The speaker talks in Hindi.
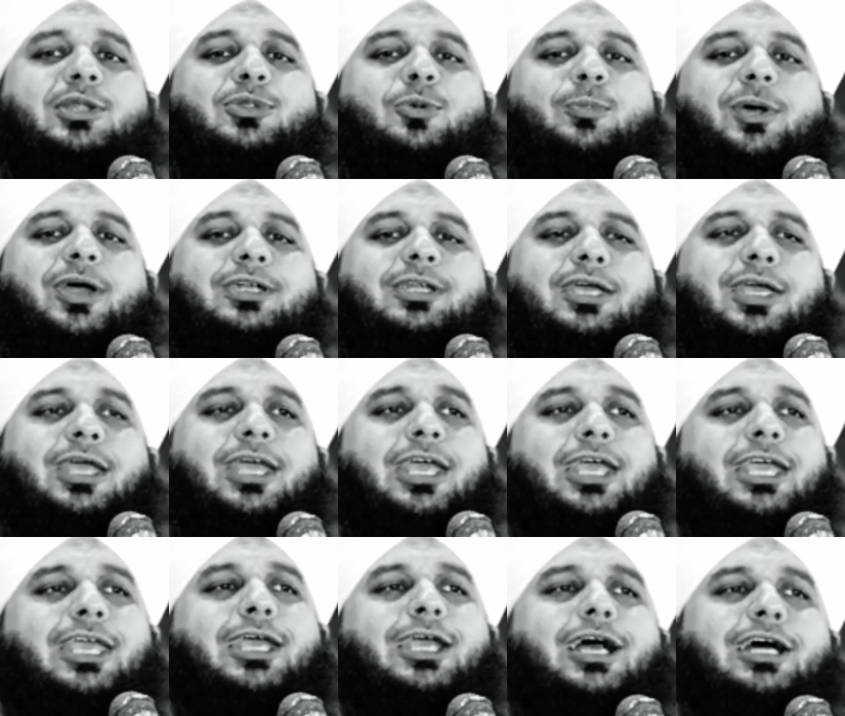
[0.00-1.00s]
तु बैठे
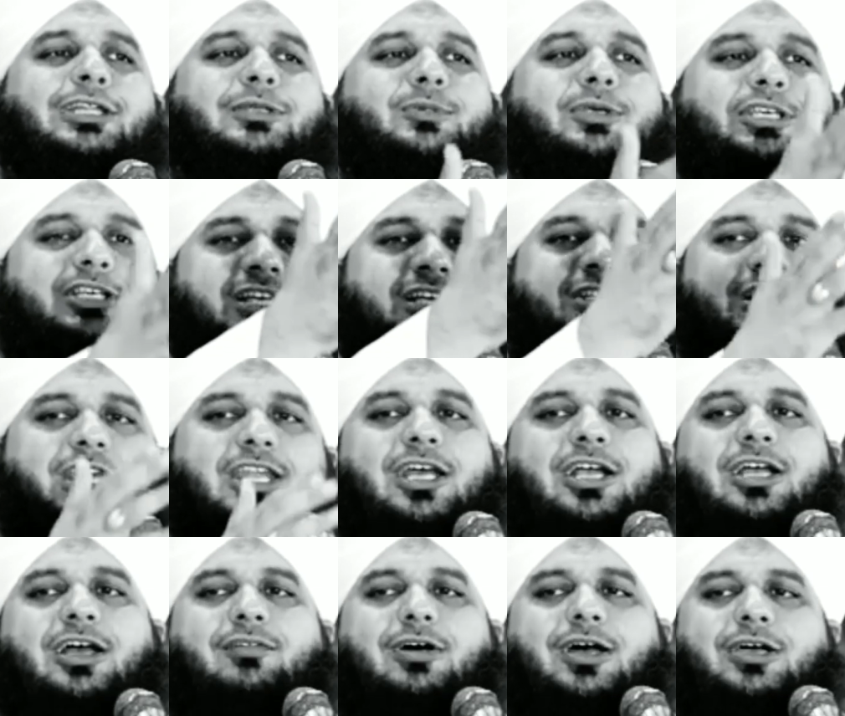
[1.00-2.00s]
हैं एक आदमी की
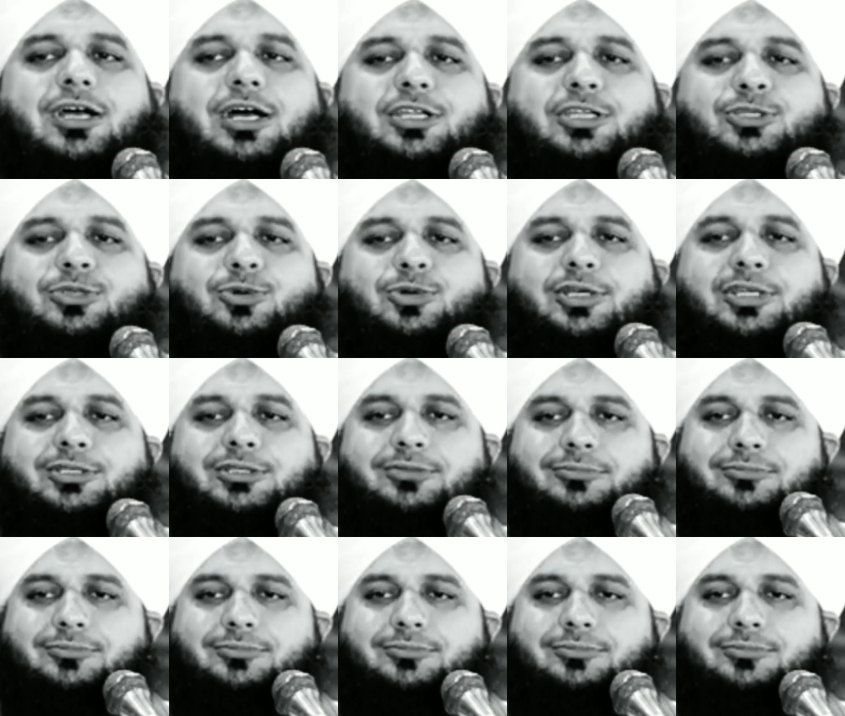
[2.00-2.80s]
अचानक हवा खारिज हो गई